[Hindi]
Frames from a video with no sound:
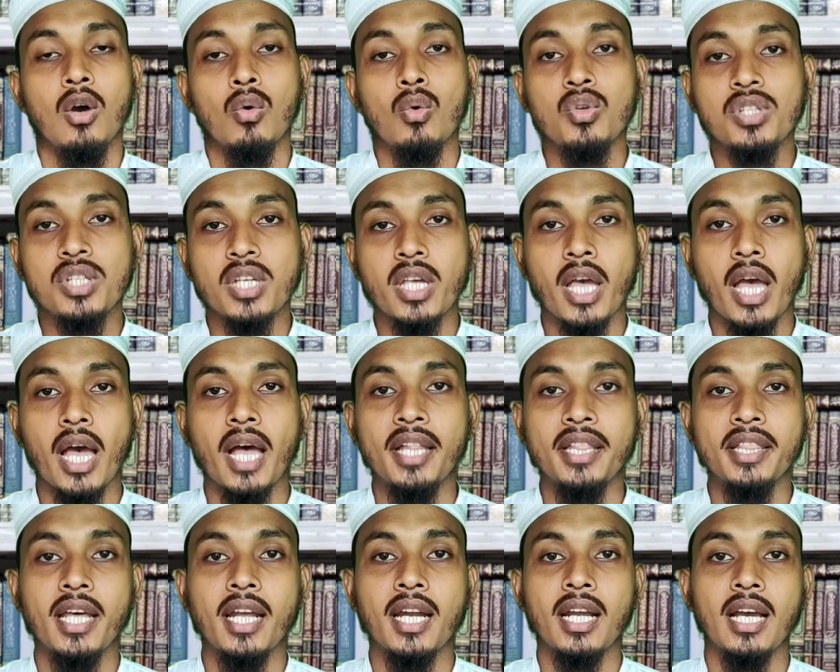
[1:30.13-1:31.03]
उसके
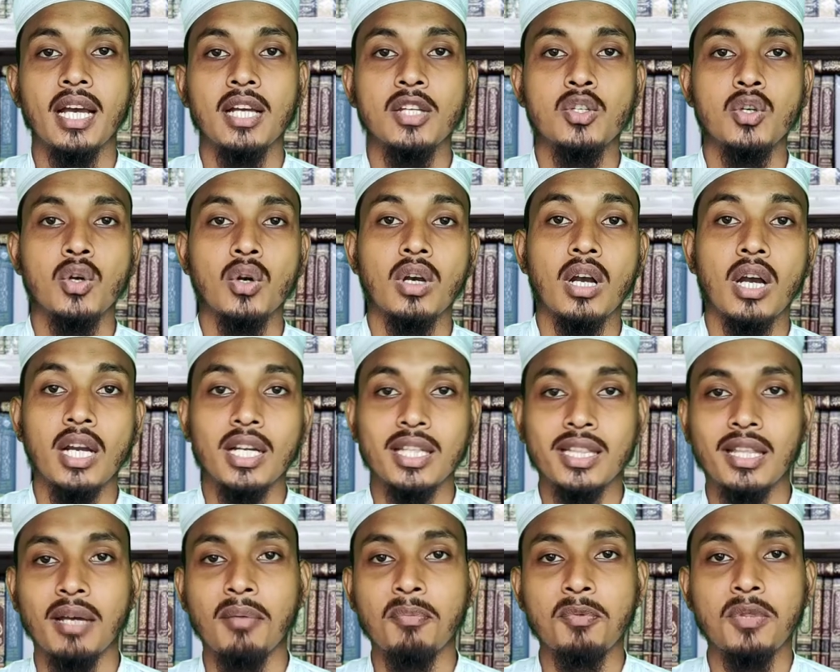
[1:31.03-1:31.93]
अंदर का जो
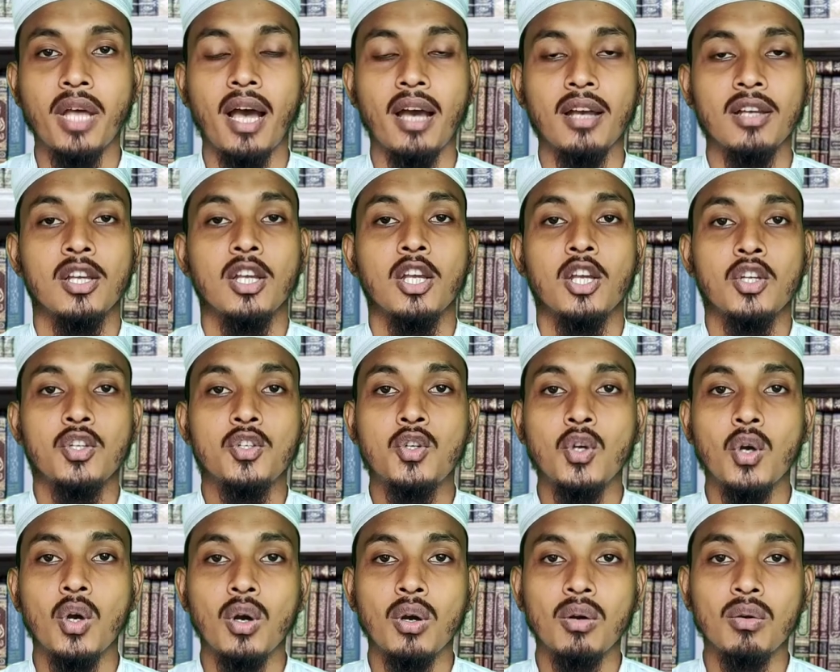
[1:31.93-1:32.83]
कर्तव्य था
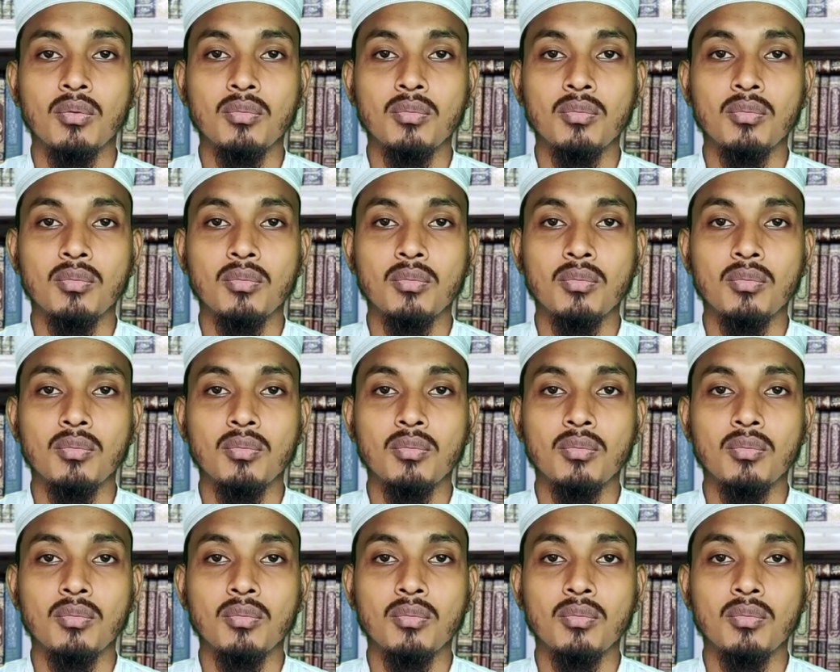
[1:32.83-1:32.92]
जो